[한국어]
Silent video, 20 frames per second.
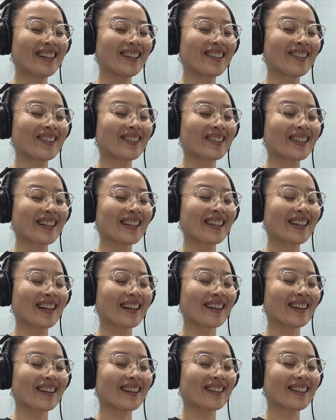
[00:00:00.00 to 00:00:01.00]
이런 생각
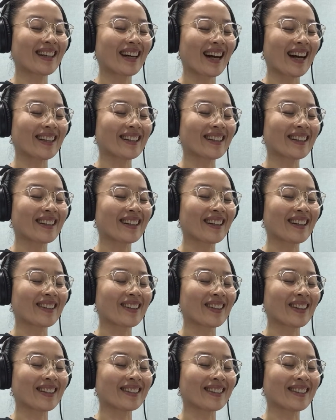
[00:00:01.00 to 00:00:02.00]
안 하게
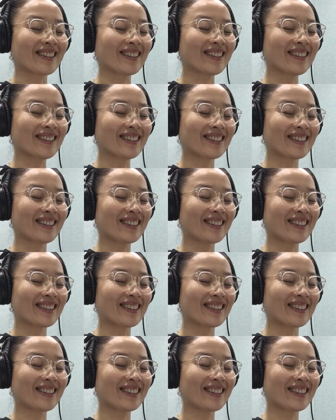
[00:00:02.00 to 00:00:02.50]
되겠죠.